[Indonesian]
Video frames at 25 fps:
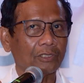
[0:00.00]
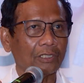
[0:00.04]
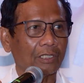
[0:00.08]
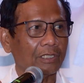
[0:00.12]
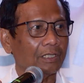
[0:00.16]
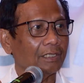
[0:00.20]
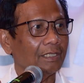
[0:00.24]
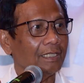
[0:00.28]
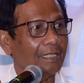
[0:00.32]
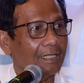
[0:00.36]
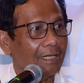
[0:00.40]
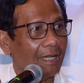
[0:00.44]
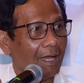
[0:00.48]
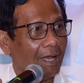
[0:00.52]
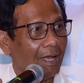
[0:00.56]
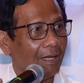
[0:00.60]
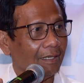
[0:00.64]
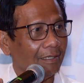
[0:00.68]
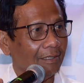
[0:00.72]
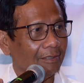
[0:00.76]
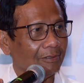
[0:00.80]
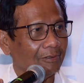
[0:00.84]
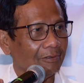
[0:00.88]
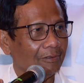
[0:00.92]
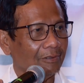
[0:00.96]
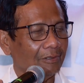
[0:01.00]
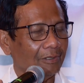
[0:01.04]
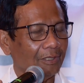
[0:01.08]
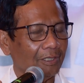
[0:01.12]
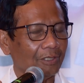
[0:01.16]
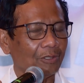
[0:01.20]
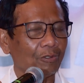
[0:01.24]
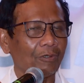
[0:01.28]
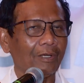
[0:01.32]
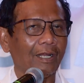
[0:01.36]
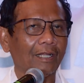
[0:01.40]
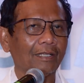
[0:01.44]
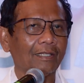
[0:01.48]
seketika gitu
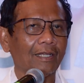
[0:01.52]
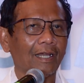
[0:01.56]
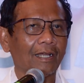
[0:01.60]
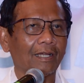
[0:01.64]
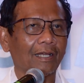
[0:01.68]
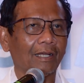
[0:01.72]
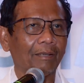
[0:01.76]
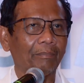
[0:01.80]
itu nanti